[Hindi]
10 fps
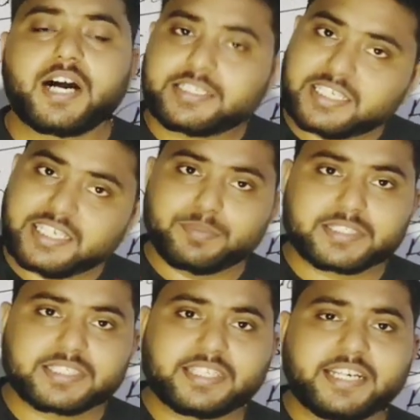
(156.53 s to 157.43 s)
आज के लिए
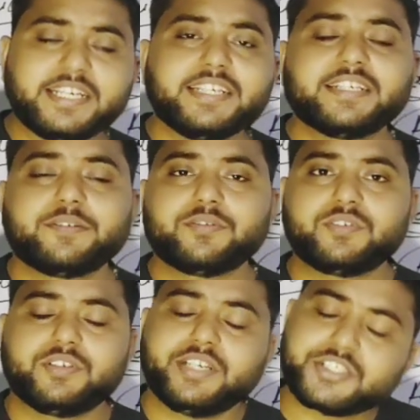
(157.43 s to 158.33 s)
बस इतना ही
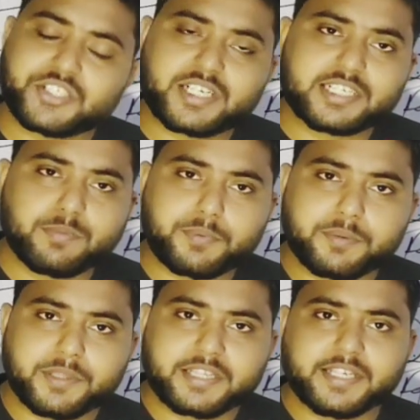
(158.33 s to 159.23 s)
नेक्स्ट क्लास में
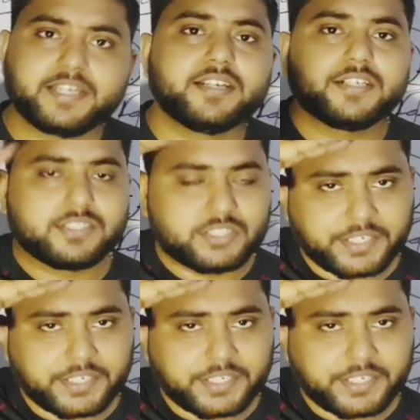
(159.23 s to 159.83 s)
फिर मिलते हैं जय